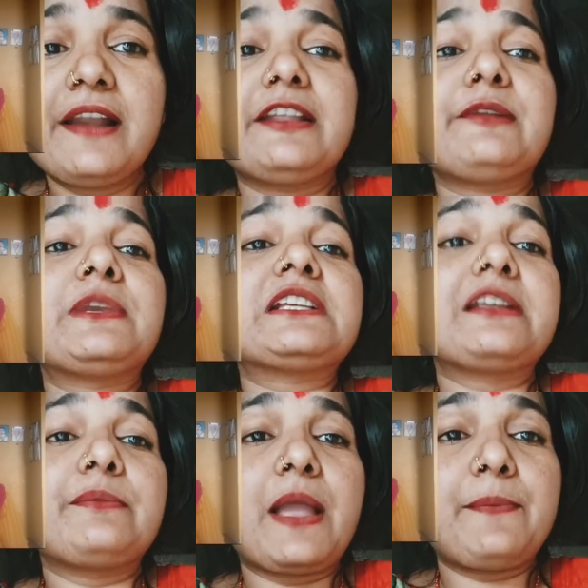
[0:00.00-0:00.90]
निर्मला
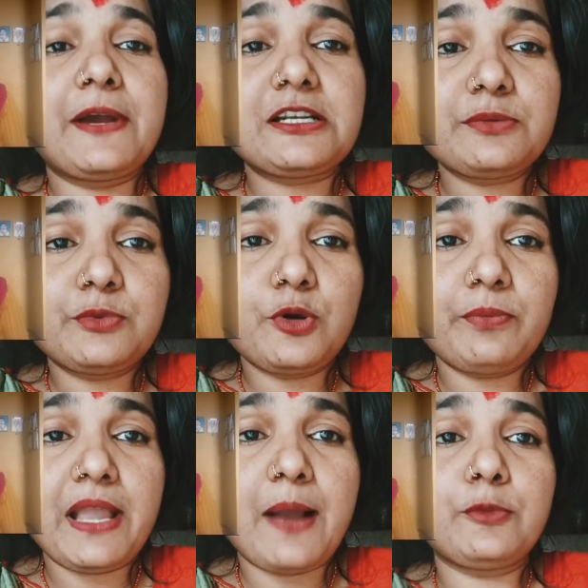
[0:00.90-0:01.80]
सिंह माय फर्स्ट
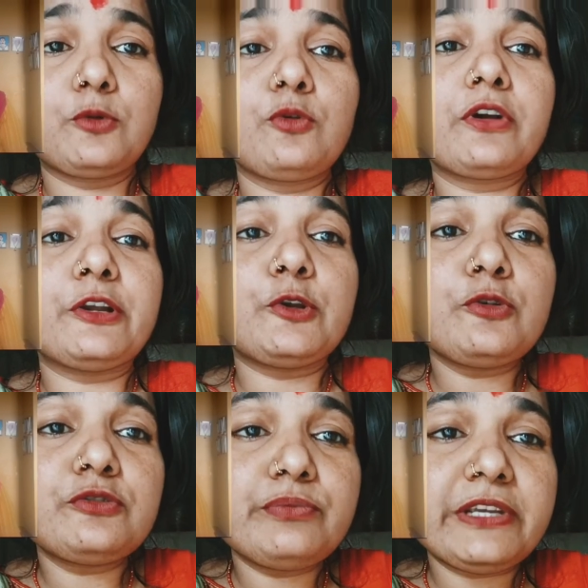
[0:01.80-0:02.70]
ब्लॉग में आप लोगों का न्यूज